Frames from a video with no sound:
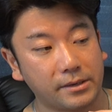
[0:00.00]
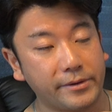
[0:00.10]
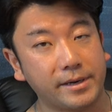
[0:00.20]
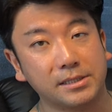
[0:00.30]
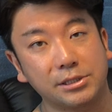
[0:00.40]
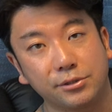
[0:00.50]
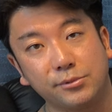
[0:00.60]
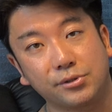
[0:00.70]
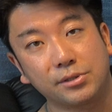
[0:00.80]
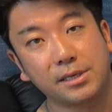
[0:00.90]
これに関して十
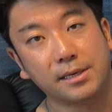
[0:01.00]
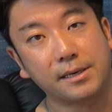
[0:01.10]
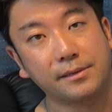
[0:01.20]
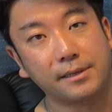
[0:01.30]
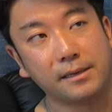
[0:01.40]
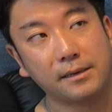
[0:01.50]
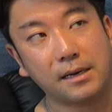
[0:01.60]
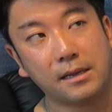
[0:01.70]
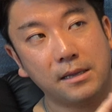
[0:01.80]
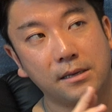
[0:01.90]
分注意していかないといけない。だか
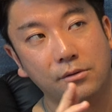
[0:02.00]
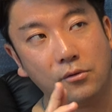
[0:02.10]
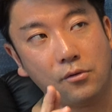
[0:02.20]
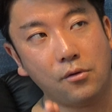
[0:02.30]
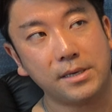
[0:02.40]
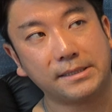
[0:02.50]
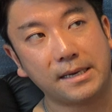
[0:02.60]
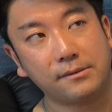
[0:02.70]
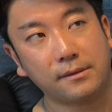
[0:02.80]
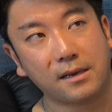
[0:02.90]
ら、両方行きた
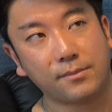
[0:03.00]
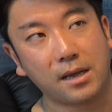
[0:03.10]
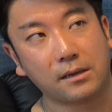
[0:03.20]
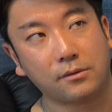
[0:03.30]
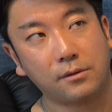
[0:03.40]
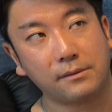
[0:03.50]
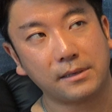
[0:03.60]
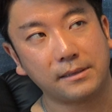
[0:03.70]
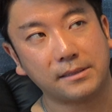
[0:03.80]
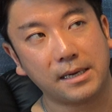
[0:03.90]
いのであれば、これは
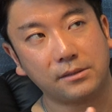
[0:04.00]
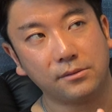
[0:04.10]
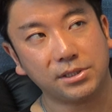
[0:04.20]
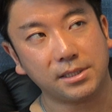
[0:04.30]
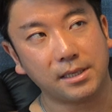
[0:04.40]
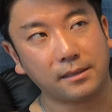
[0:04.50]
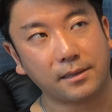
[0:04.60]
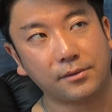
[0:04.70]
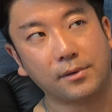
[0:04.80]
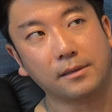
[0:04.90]
ね、逆の事例だった
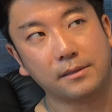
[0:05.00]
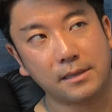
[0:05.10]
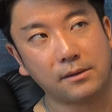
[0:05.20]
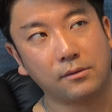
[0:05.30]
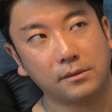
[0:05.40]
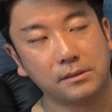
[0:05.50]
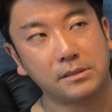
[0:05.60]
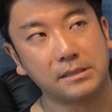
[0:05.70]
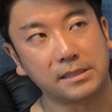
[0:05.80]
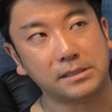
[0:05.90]
らよか、ね、
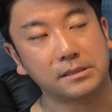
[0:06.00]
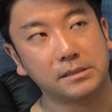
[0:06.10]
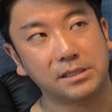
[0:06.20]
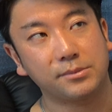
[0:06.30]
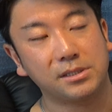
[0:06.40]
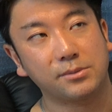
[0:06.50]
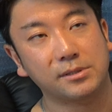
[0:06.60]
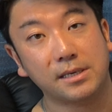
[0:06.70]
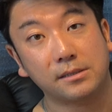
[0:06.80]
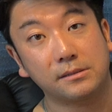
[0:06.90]
いいんです。自分自身も
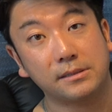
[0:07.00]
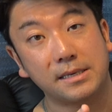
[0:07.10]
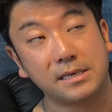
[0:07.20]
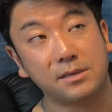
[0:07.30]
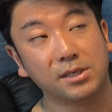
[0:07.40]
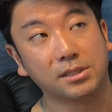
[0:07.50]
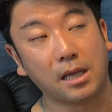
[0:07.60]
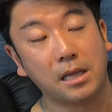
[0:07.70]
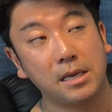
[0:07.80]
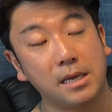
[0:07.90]
逆で行きました。